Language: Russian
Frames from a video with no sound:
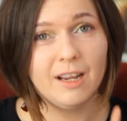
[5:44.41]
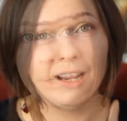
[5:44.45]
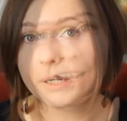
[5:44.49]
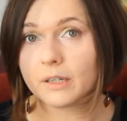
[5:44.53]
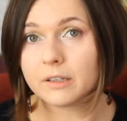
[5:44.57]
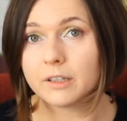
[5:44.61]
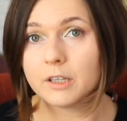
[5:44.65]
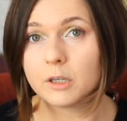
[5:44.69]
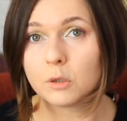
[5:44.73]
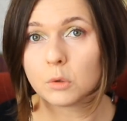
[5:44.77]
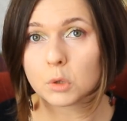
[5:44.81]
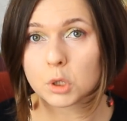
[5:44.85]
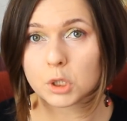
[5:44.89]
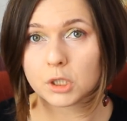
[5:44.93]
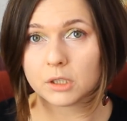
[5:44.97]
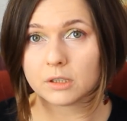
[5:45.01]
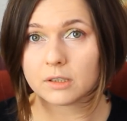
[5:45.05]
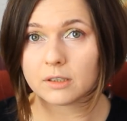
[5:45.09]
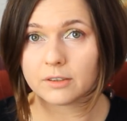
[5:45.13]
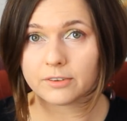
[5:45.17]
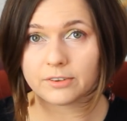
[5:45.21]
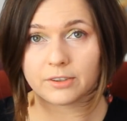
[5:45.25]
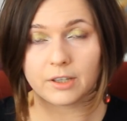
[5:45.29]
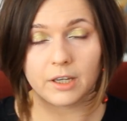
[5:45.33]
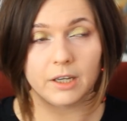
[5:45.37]
Про книгу
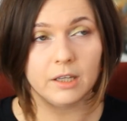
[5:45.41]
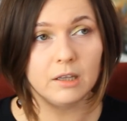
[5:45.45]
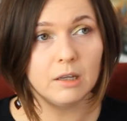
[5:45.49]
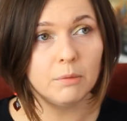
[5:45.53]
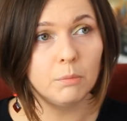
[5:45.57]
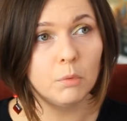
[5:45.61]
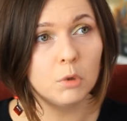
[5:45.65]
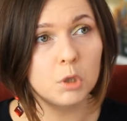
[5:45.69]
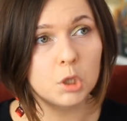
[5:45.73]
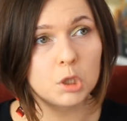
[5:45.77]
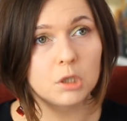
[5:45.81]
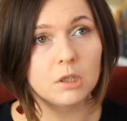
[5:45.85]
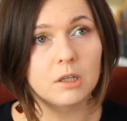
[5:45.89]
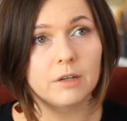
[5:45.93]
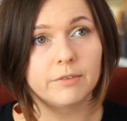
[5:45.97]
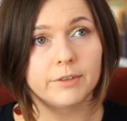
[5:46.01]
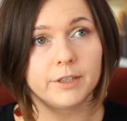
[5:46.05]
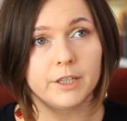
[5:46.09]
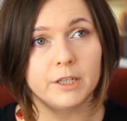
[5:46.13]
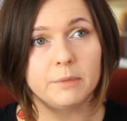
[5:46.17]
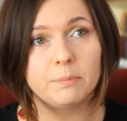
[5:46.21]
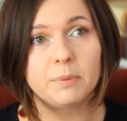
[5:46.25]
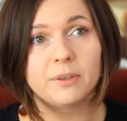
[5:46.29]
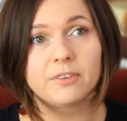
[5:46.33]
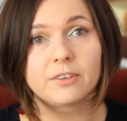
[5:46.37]
Шенгусхейна можно
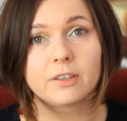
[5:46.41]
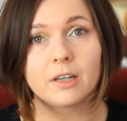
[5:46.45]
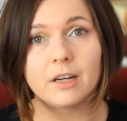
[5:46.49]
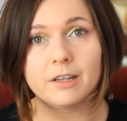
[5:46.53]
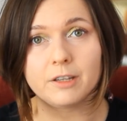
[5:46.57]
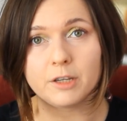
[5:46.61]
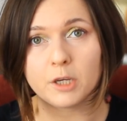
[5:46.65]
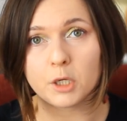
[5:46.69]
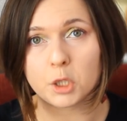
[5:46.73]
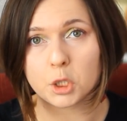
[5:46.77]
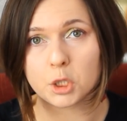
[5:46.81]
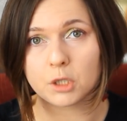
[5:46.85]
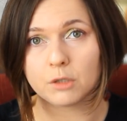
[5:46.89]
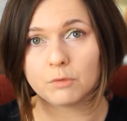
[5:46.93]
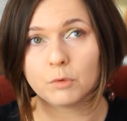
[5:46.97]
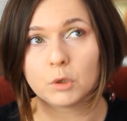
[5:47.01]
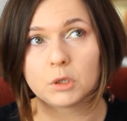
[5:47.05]
говорить бесконечно.